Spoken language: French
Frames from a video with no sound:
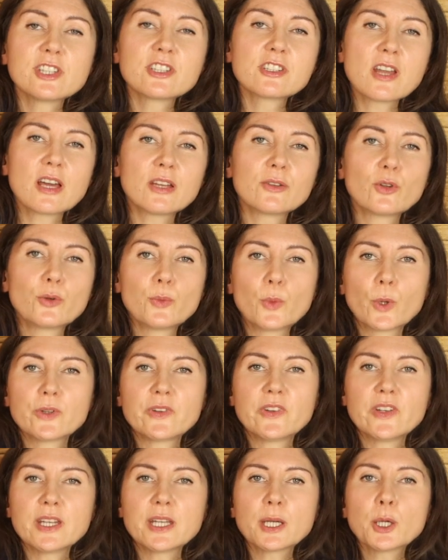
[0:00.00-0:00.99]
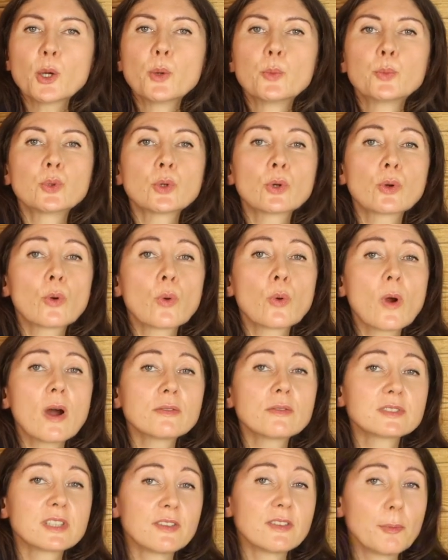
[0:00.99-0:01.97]
déjà demandé
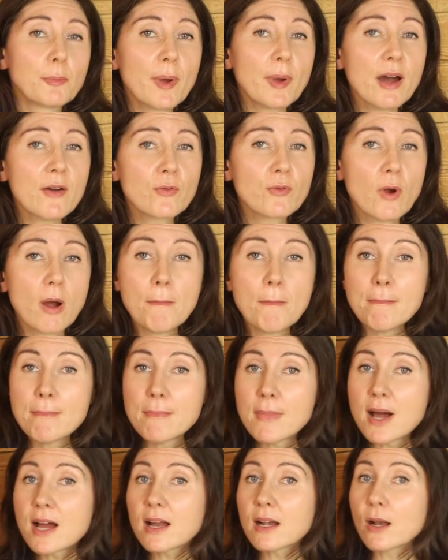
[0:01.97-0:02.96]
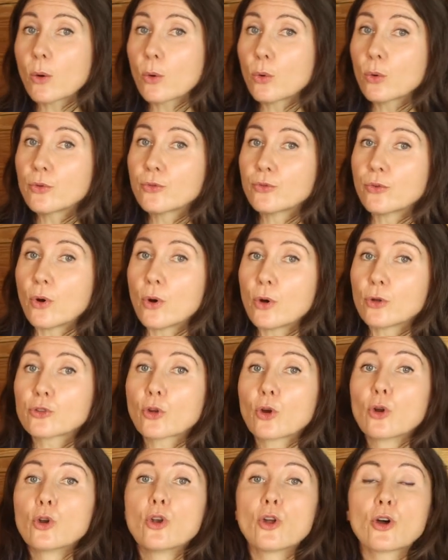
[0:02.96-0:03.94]
pourquoi vous avez parfois mal au
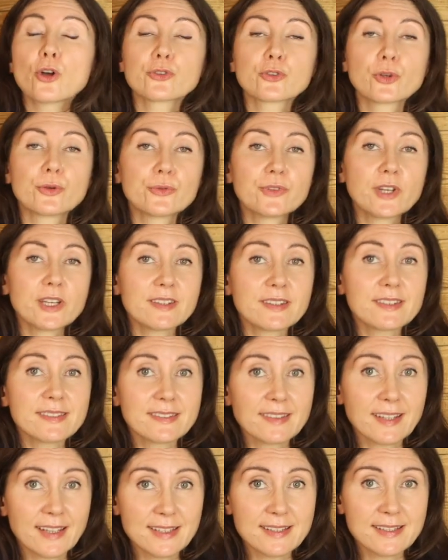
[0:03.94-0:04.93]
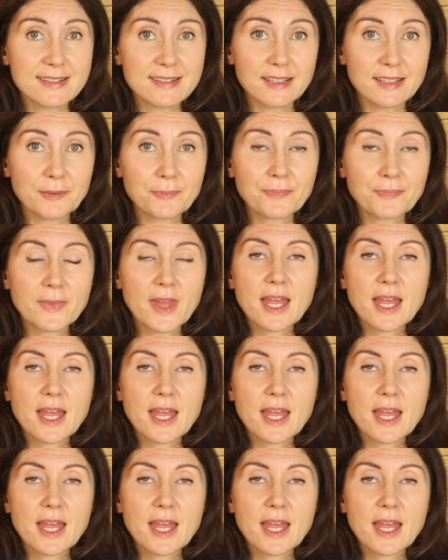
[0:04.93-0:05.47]
ventre lorsque vous êtes stressé